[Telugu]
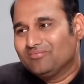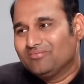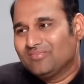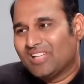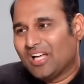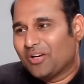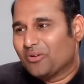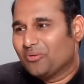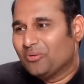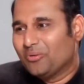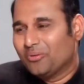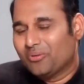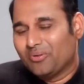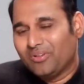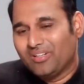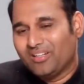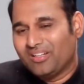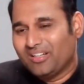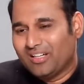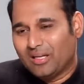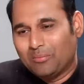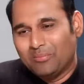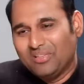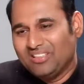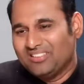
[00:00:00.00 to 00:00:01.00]
నాకు కొన్ని
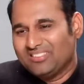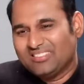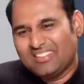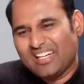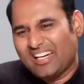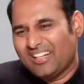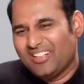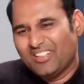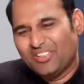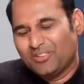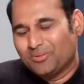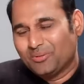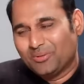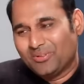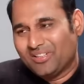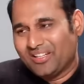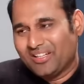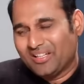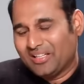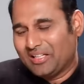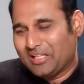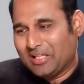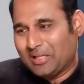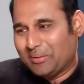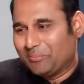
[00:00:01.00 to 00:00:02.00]
డబుల్ స్టాండర్డ్స్ ఉన్నాయి
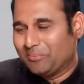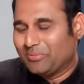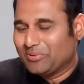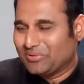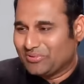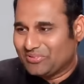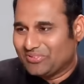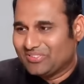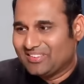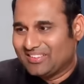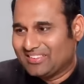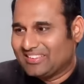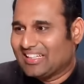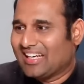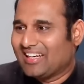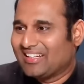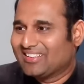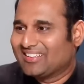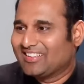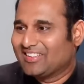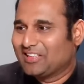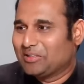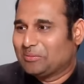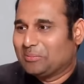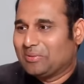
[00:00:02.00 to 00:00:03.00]
అని అనిపిస్తుంది చాలా
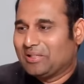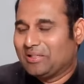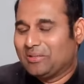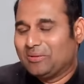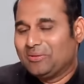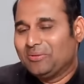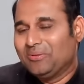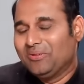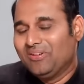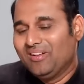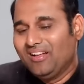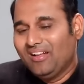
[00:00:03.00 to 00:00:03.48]
సందర్భాల్లో